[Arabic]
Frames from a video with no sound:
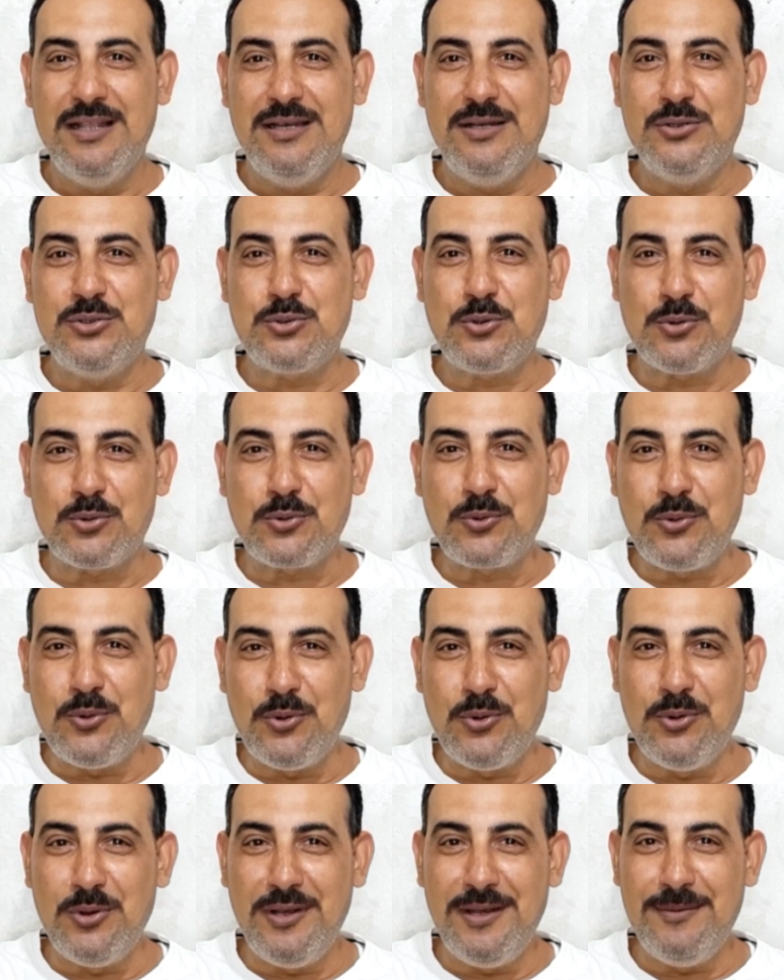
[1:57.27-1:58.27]
نشكر
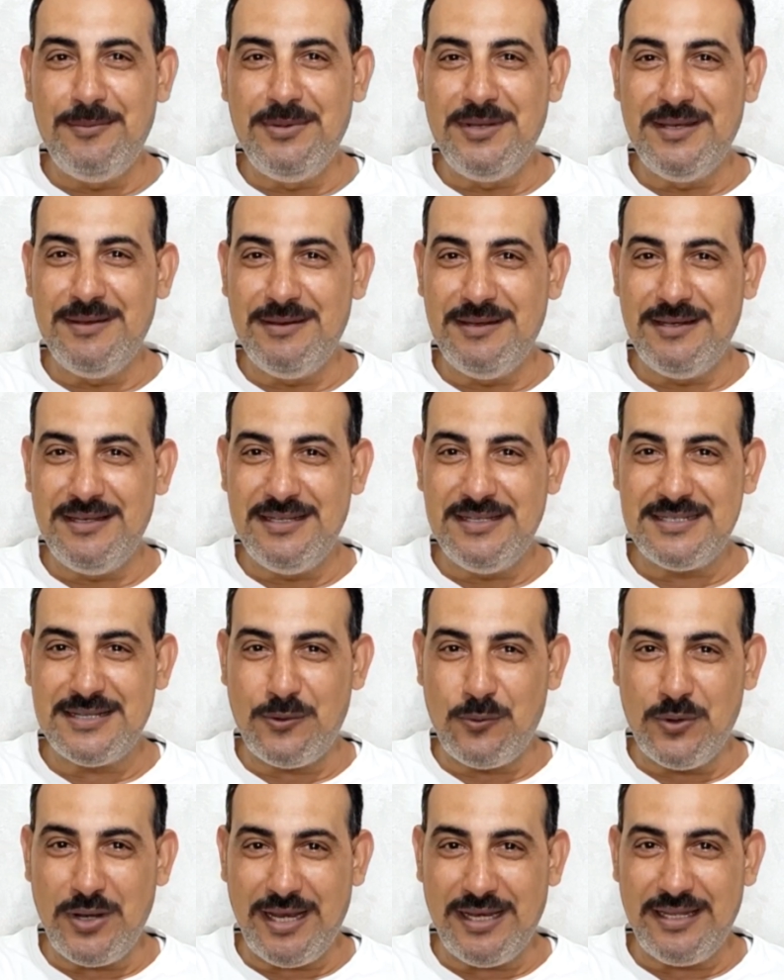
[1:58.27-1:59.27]
كل اللي
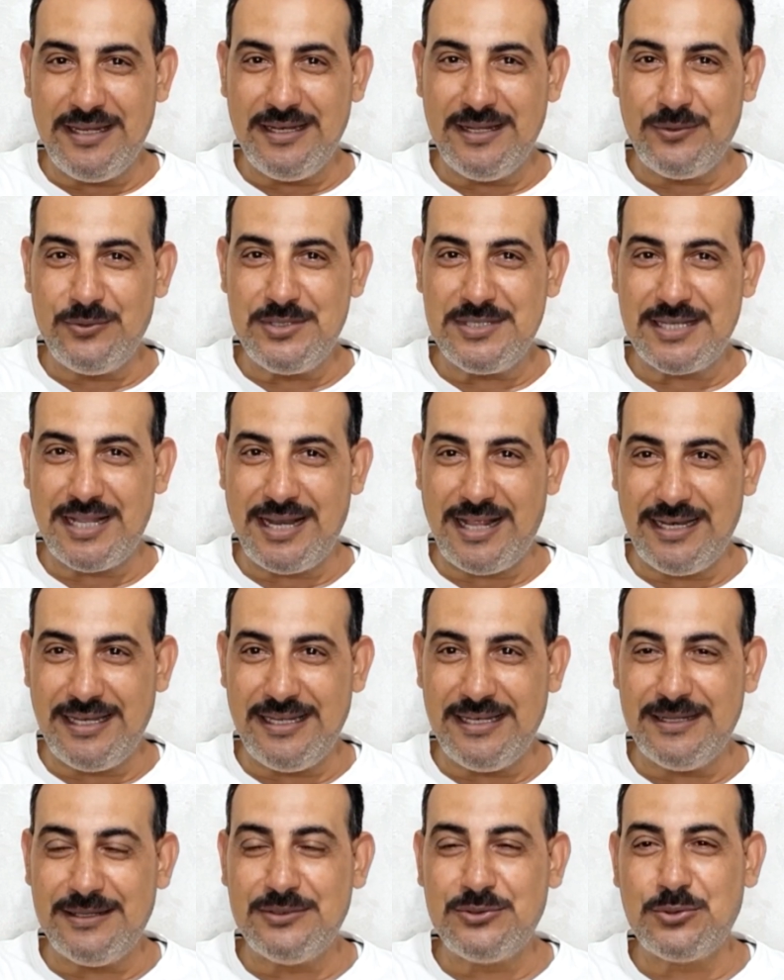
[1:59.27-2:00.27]
بيسول علينا ويسال
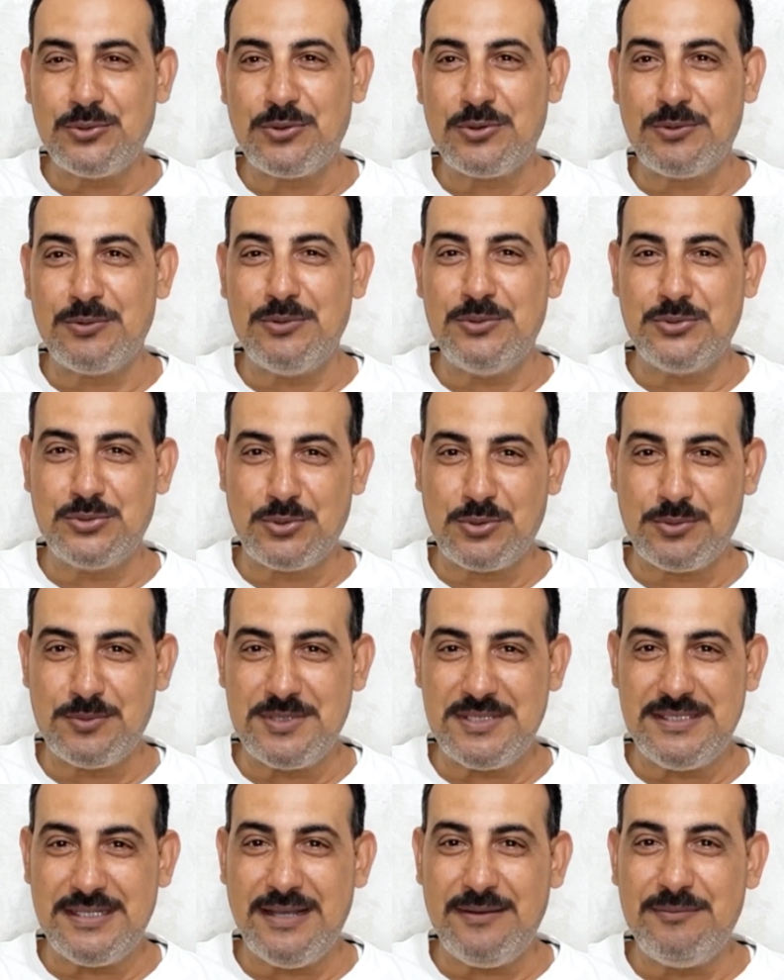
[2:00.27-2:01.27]
علينا نشكره
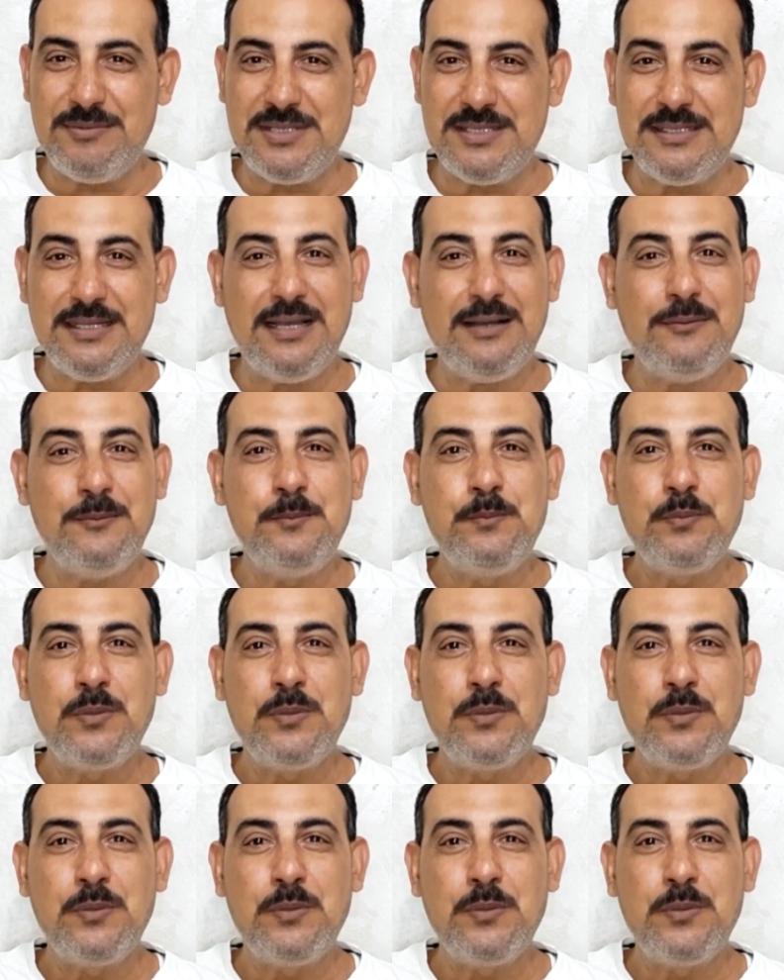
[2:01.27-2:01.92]
بالذات بالذات